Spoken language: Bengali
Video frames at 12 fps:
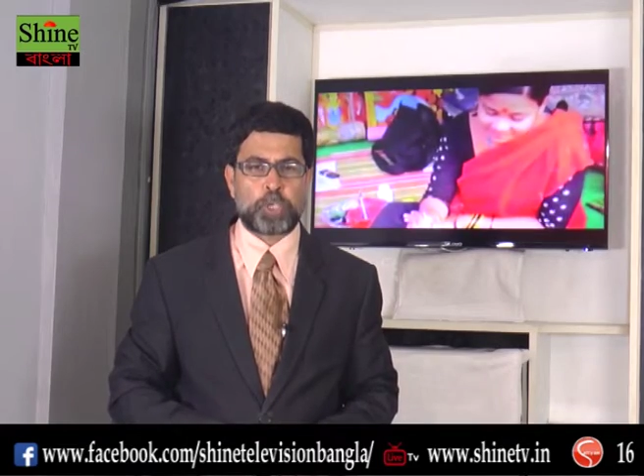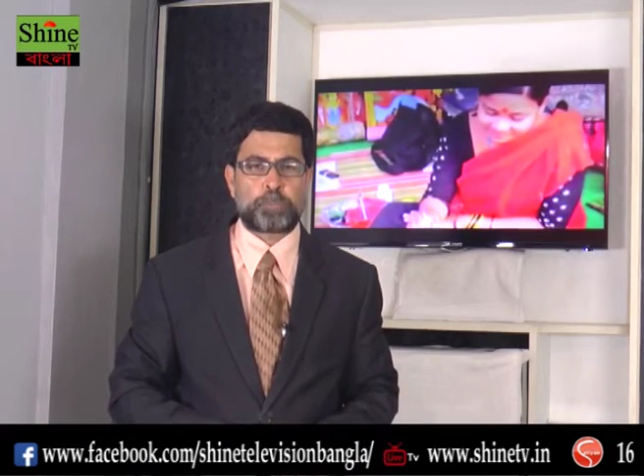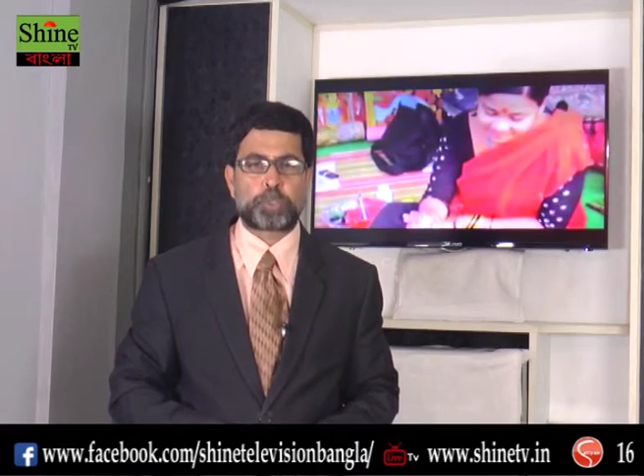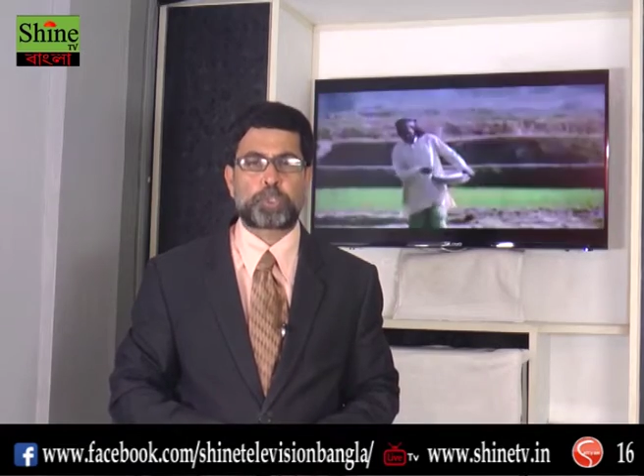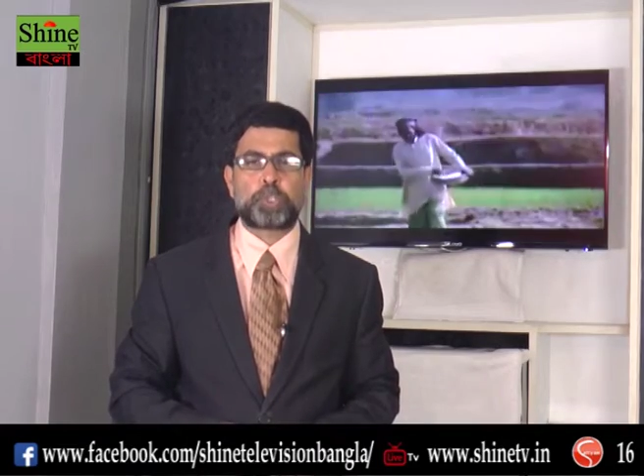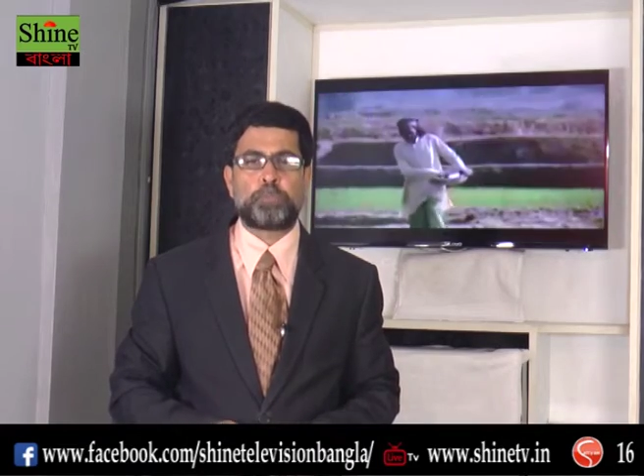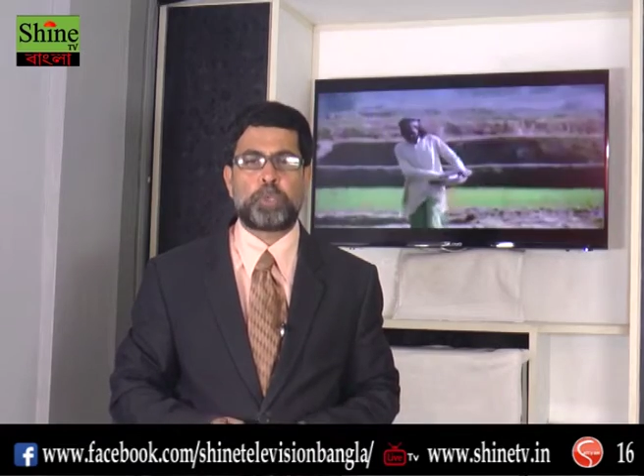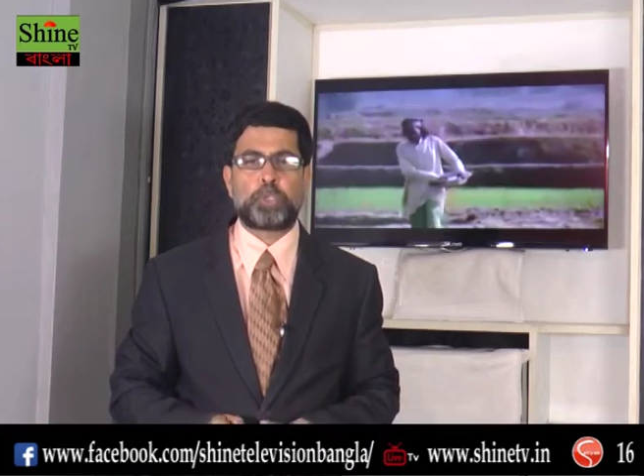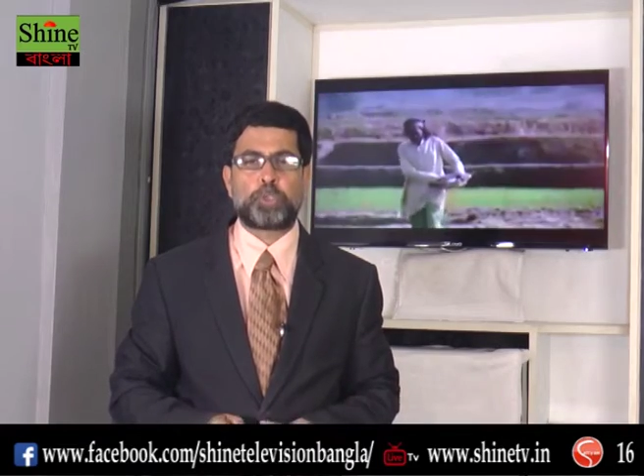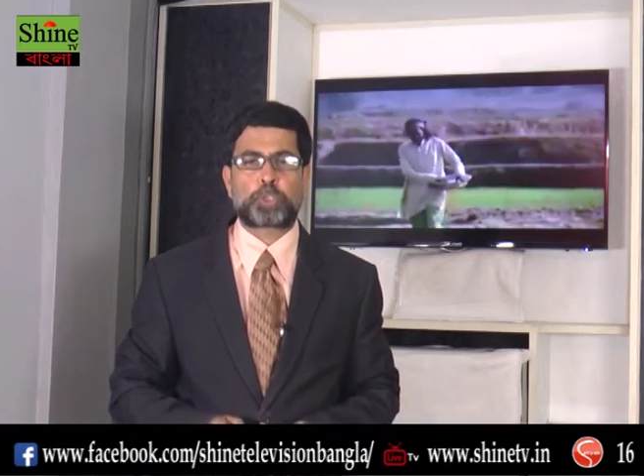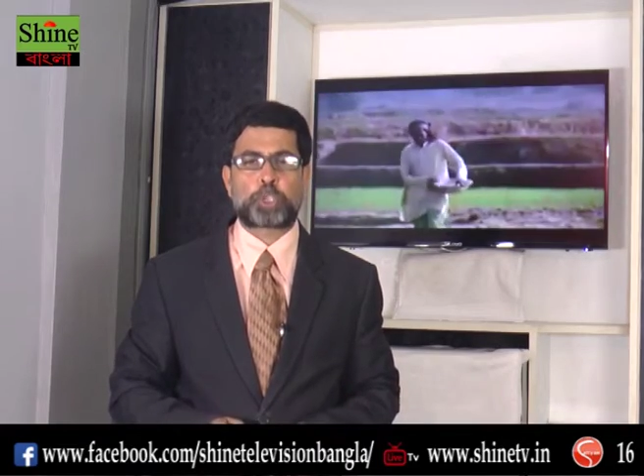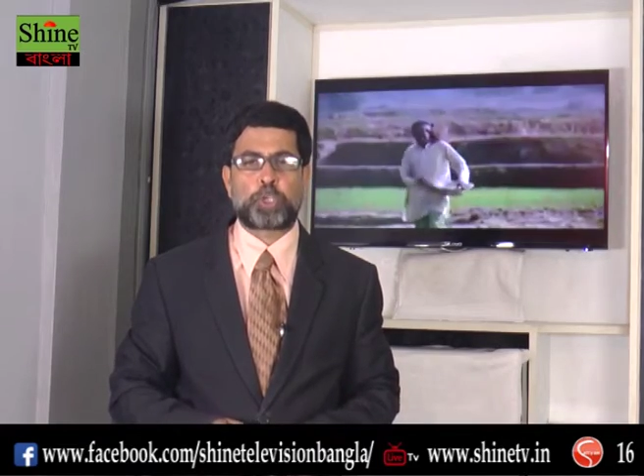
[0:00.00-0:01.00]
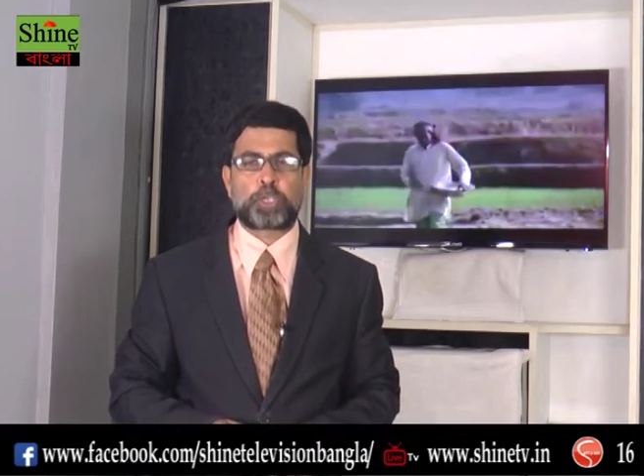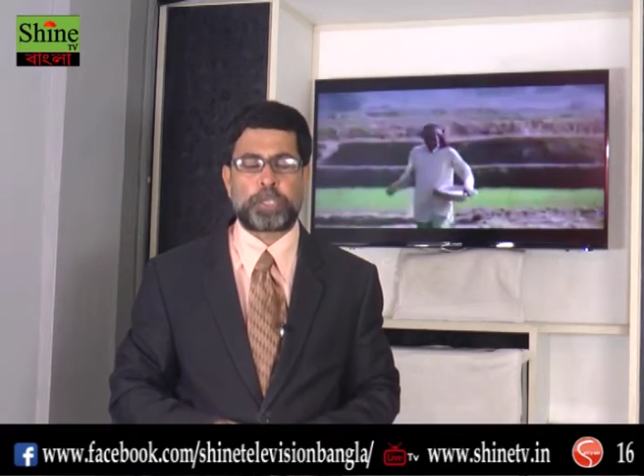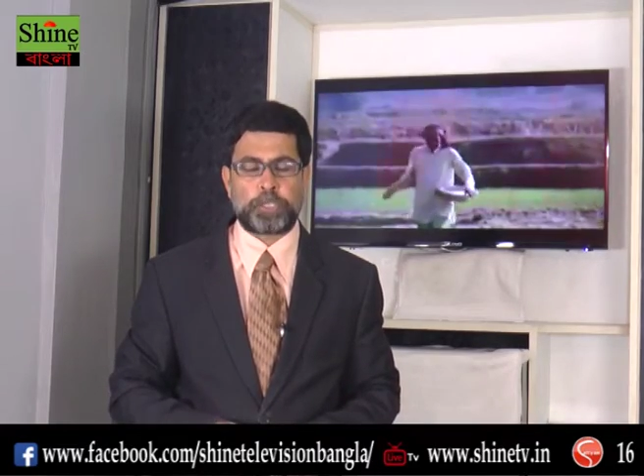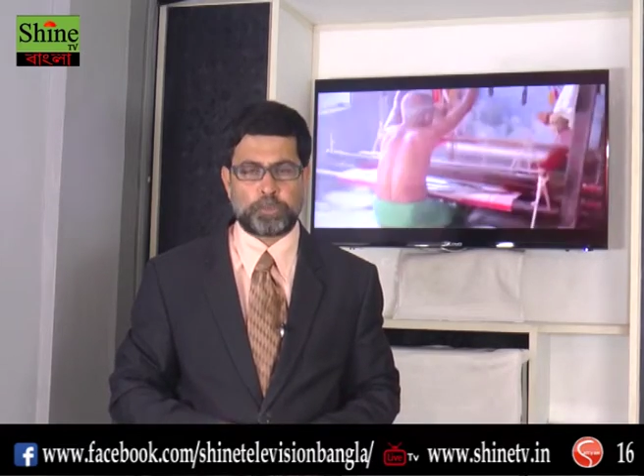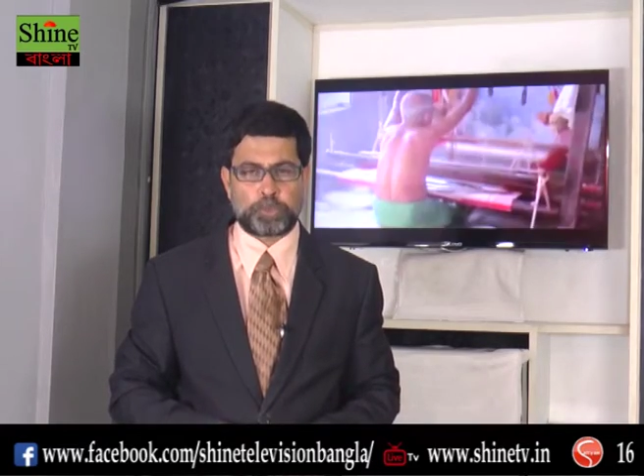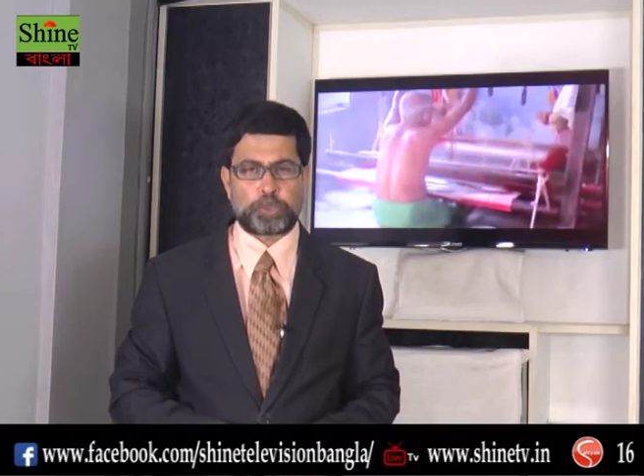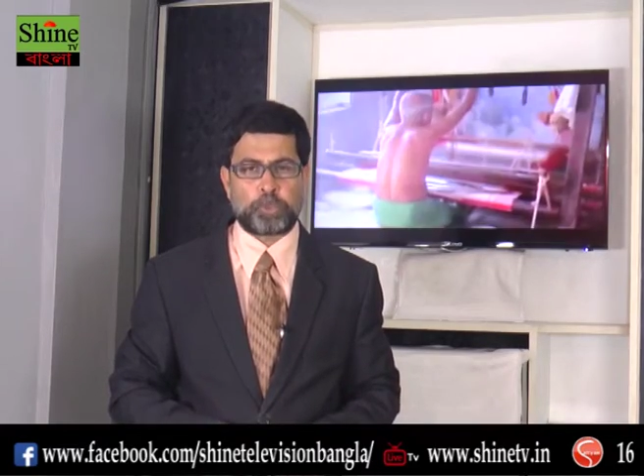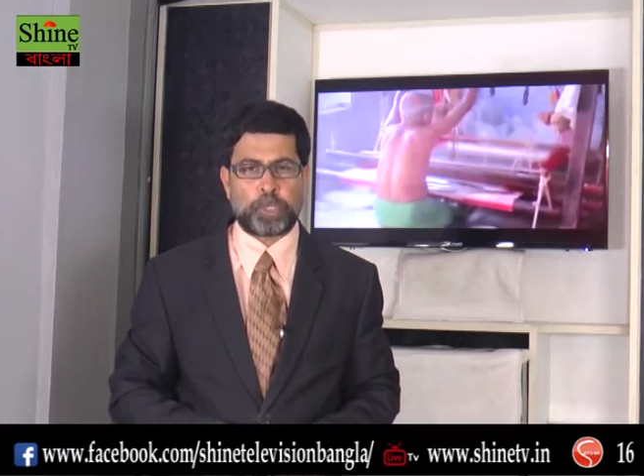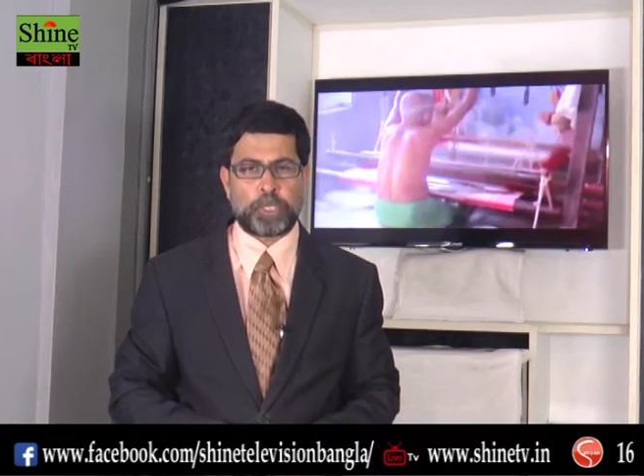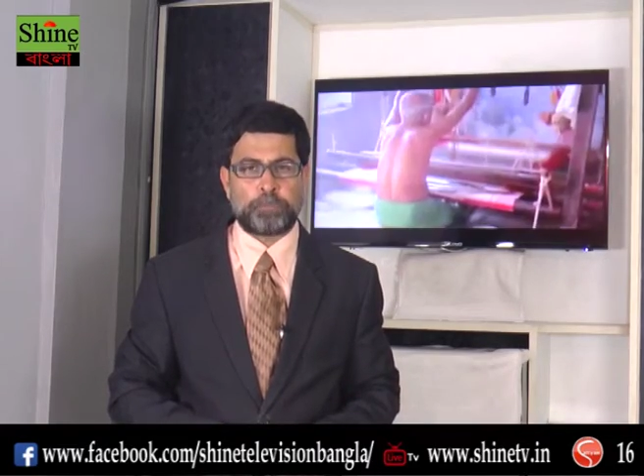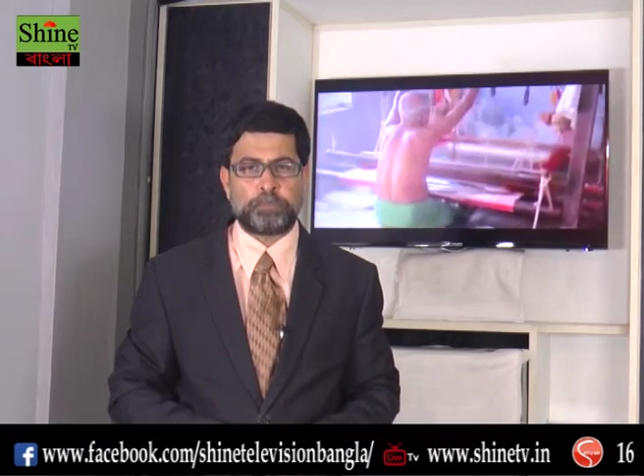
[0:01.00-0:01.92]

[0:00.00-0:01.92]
পশ্চিমবঙ্গ সরকারের উদ্যোগে